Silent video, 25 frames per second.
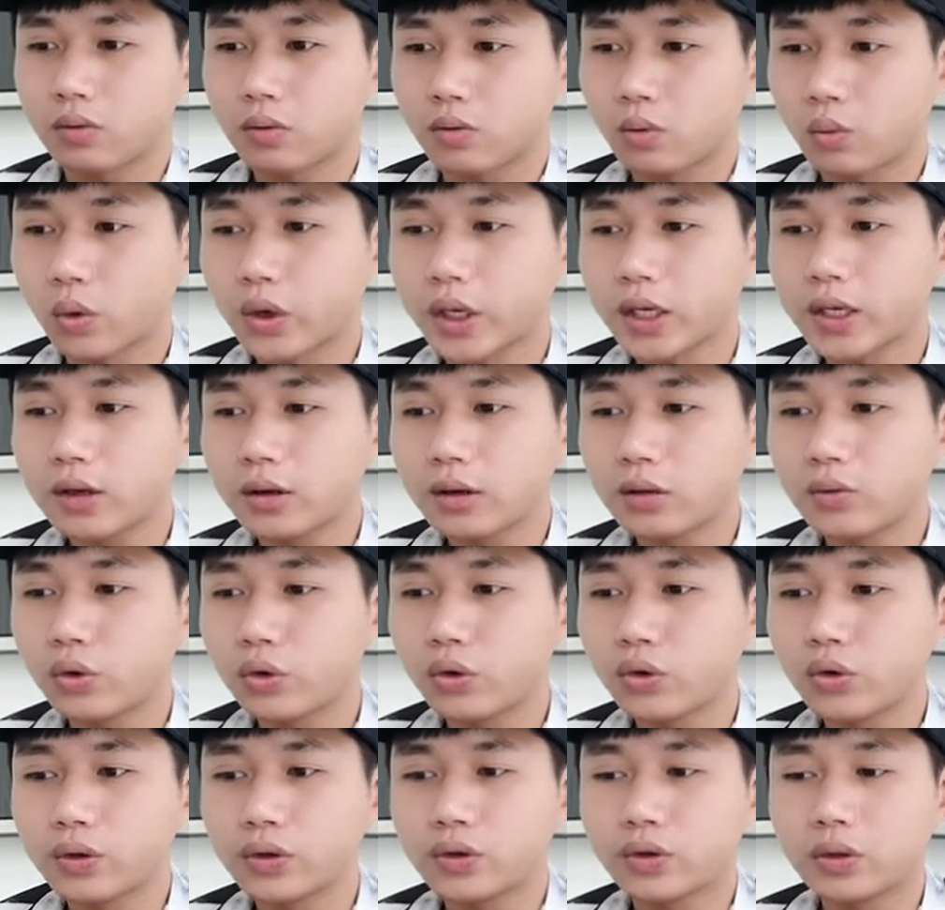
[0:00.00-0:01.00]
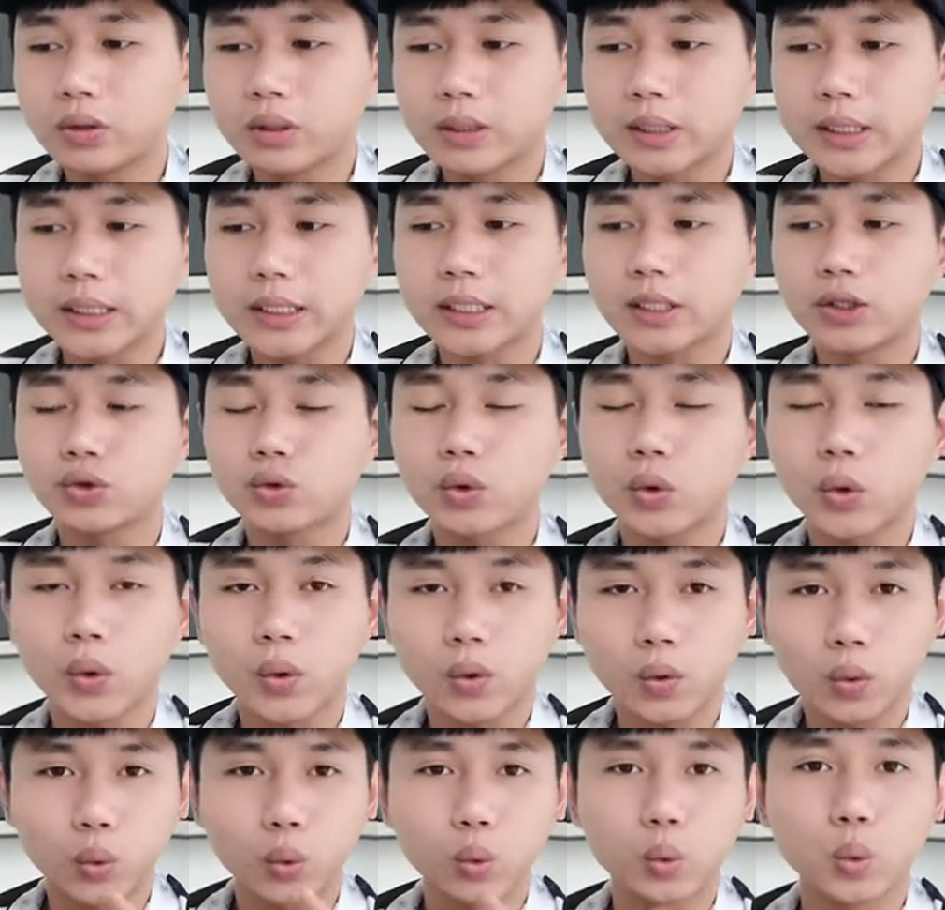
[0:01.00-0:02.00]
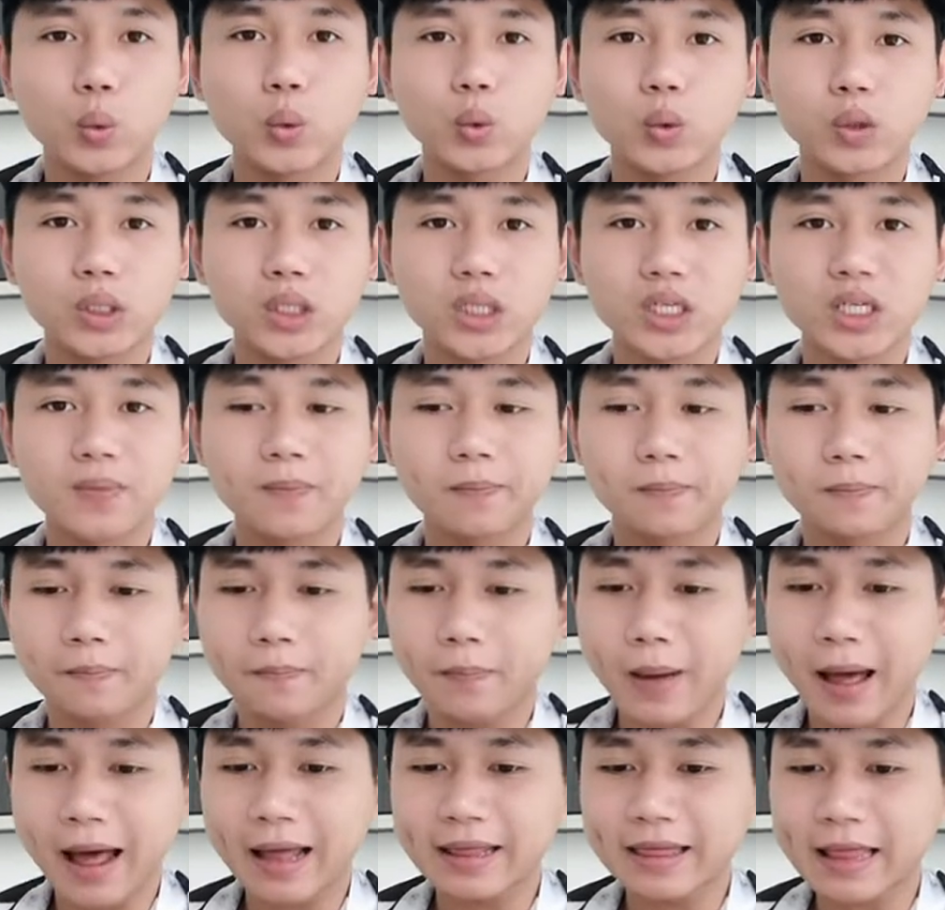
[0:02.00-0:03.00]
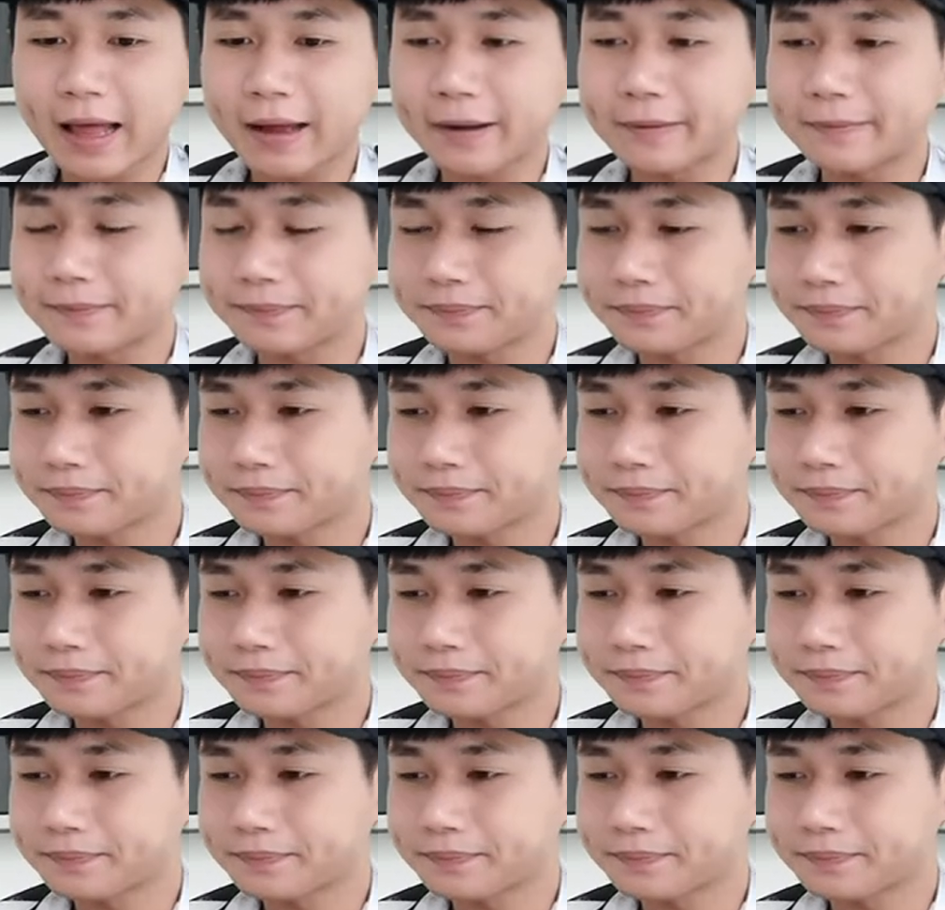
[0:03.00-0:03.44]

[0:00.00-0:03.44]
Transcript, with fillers: 我一共会可以做五十八单，